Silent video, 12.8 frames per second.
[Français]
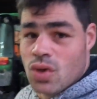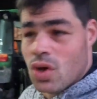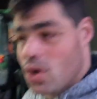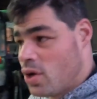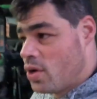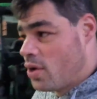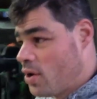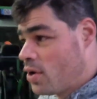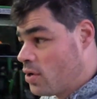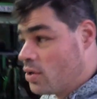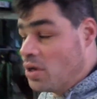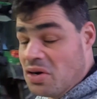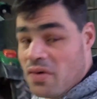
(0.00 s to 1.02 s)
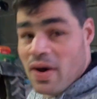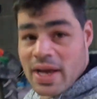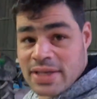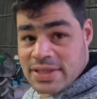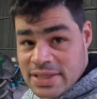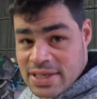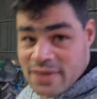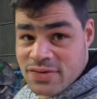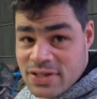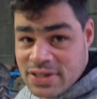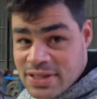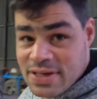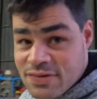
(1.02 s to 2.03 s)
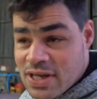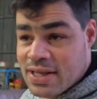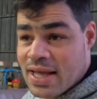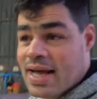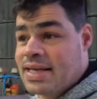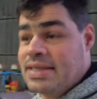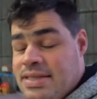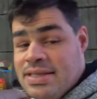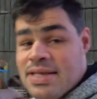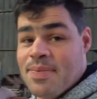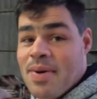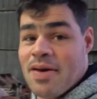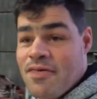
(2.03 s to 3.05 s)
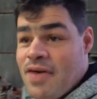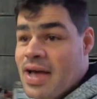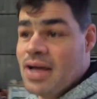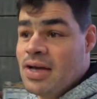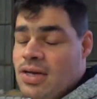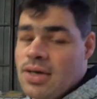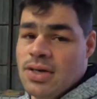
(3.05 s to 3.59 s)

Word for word: Euh, voilà, si ça, vous intéresse, n'hésitez pas à le faire.